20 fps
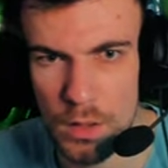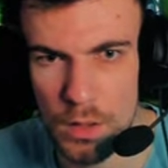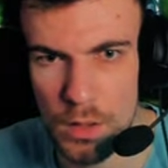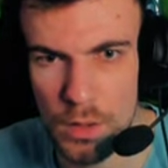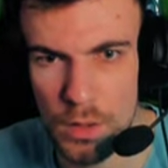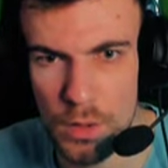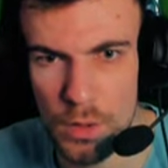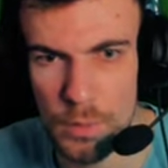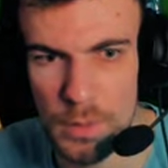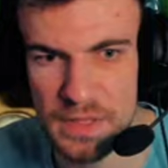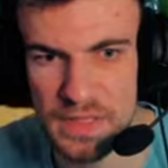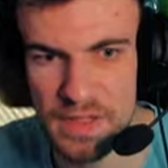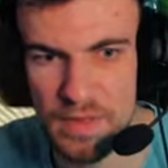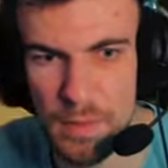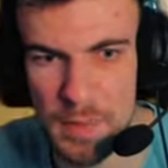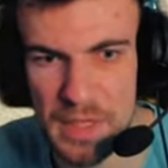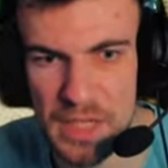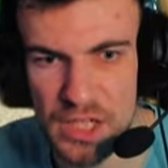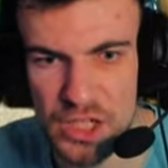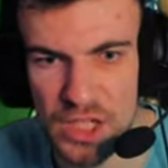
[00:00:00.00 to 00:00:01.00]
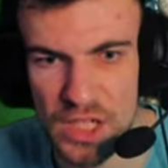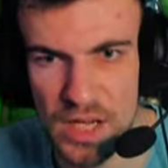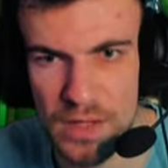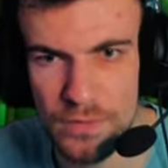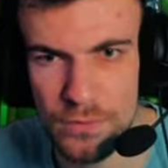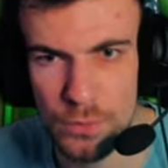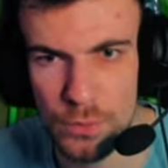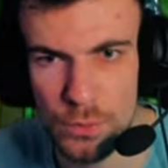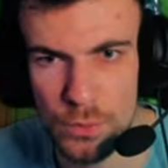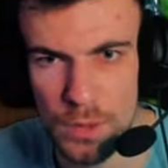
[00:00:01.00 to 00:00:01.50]
Oh non, bah ça va me cacher la
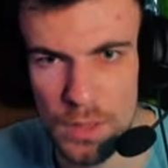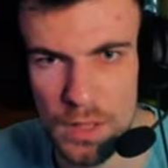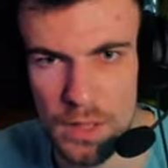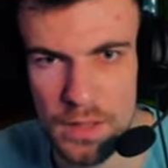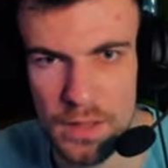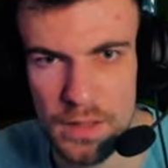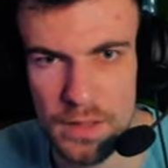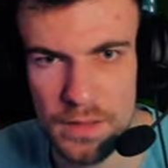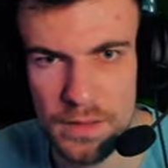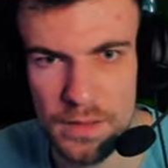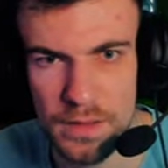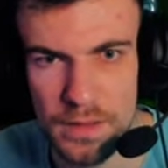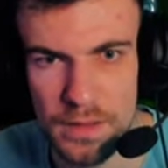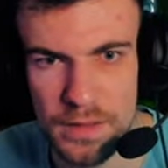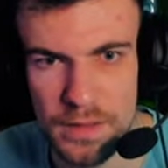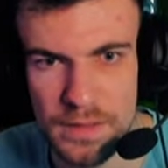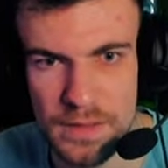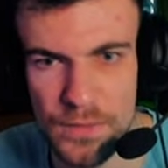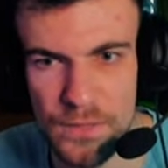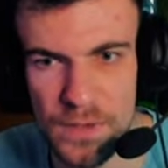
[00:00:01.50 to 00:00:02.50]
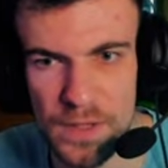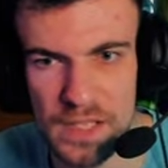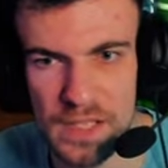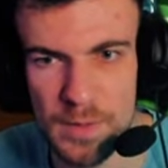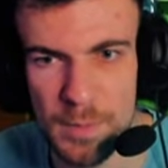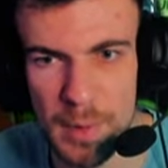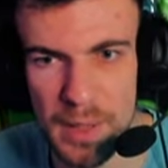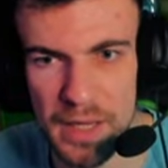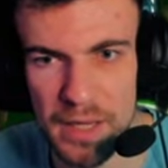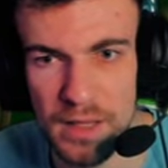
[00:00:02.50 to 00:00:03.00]
vue. C'est fait
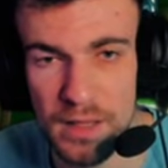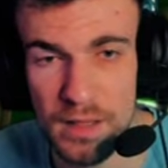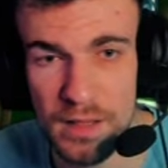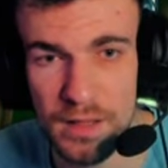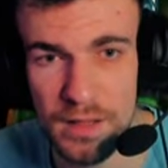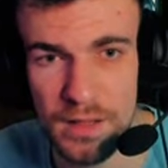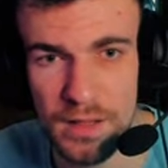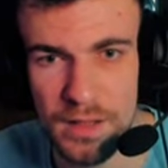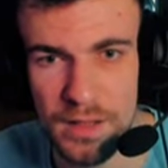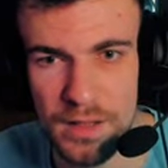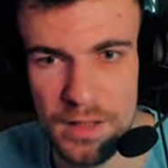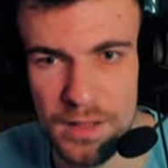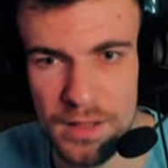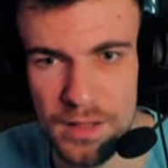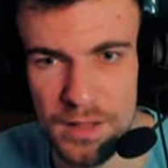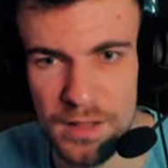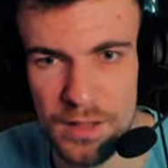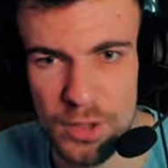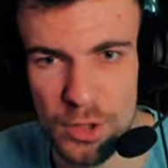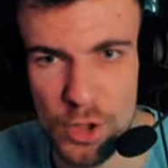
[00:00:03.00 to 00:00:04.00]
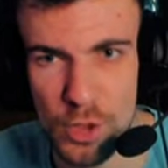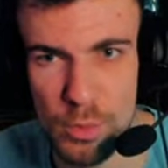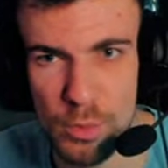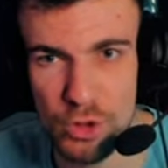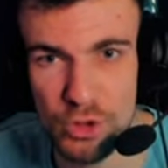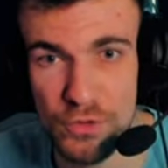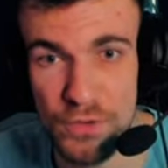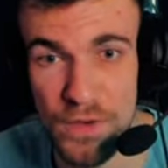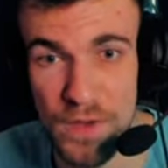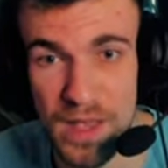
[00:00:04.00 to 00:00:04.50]
exprès. Comment
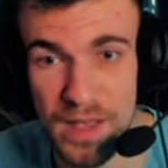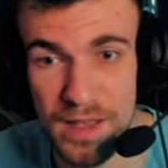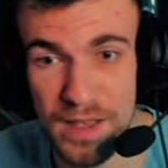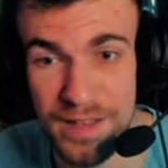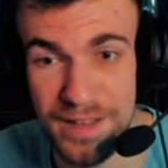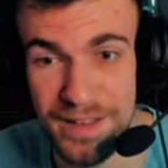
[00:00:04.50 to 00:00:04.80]
je fais